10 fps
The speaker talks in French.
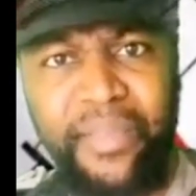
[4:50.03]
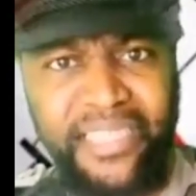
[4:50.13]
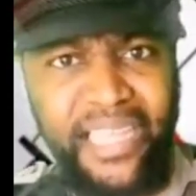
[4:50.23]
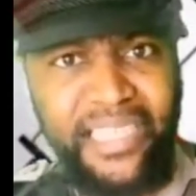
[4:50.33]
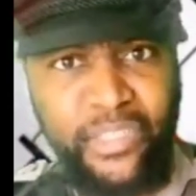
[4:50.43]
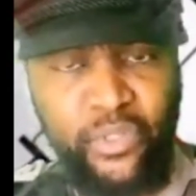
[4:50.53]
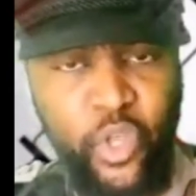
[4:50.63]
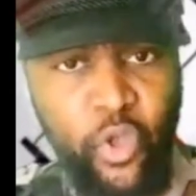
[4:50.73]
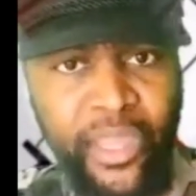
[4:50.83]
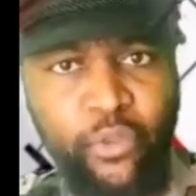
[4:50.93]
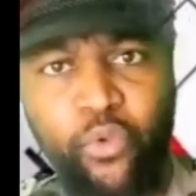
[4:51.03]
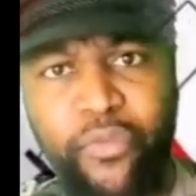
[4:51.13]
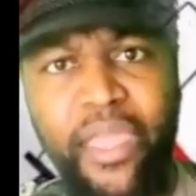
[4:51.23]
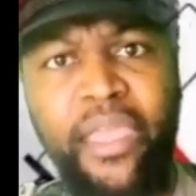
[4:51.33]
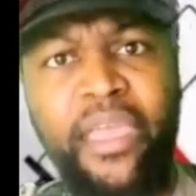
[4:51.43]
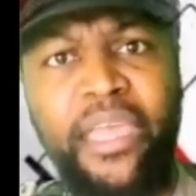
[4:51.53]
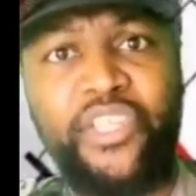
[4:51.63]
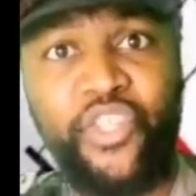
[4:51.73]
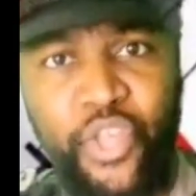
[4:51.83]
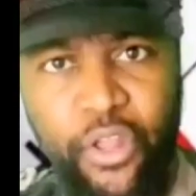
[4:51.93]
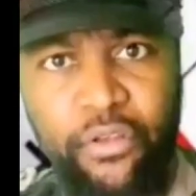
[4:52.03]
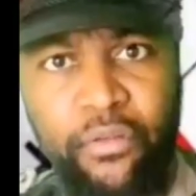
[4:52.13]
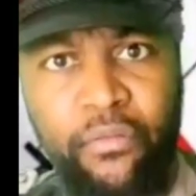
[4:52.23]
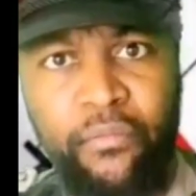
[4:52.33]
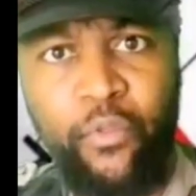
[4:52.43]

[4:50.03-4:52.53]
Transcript: parce qu'elles se sont retrouvées seules,